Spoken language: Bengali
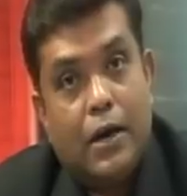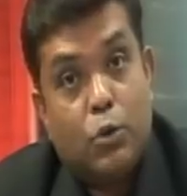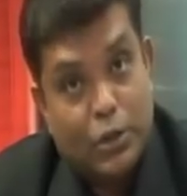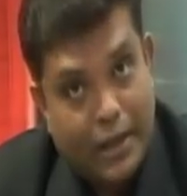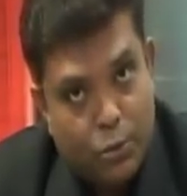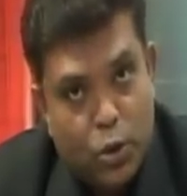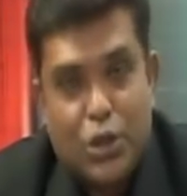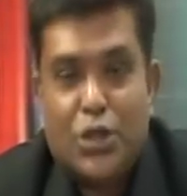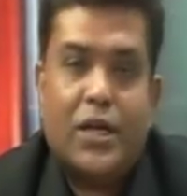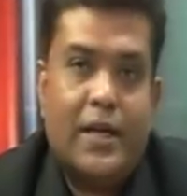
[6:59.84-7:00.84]
কথা
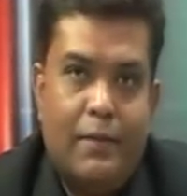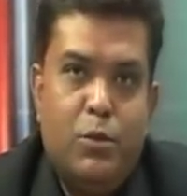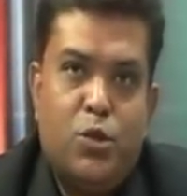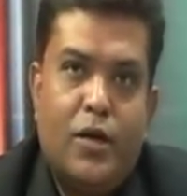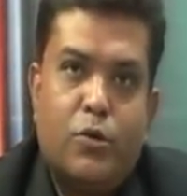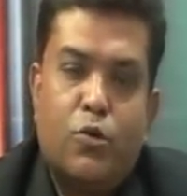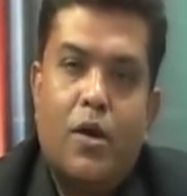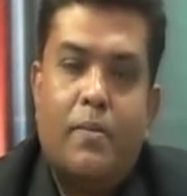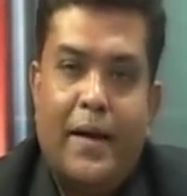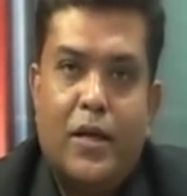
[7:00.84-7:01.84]
বলতে চান এই বিষয়ে
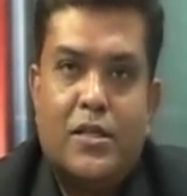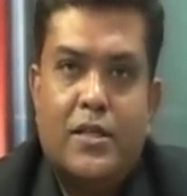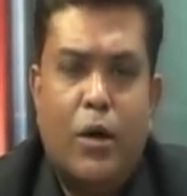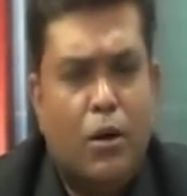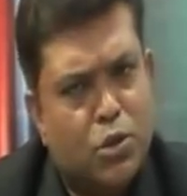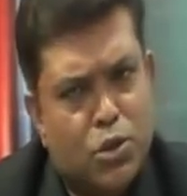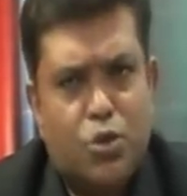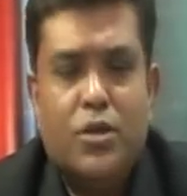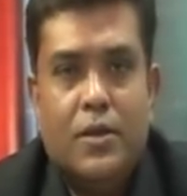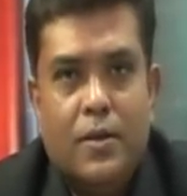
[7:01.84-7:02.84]
করোনা ভাইরাস নিয়ে
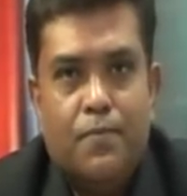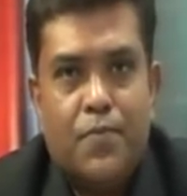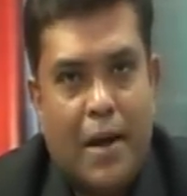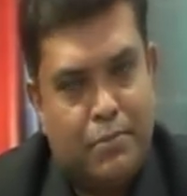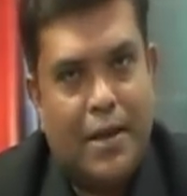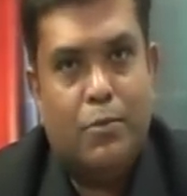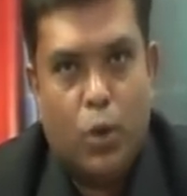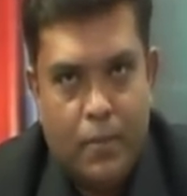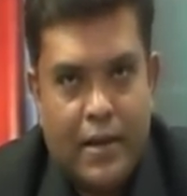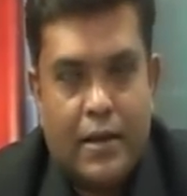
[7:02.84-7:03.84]
অবশ্যই আপনারা
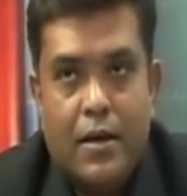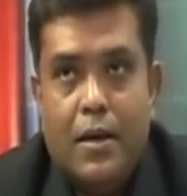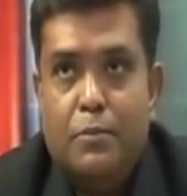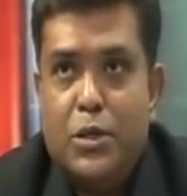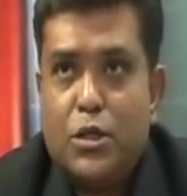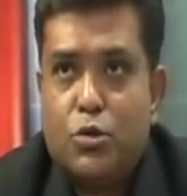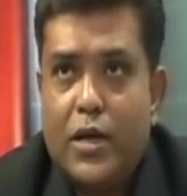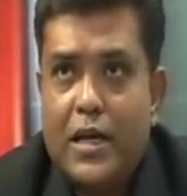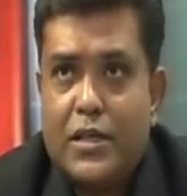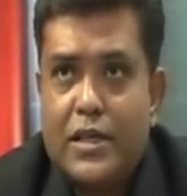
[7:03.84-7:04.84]
বলবেন বিশেষ করে আজকে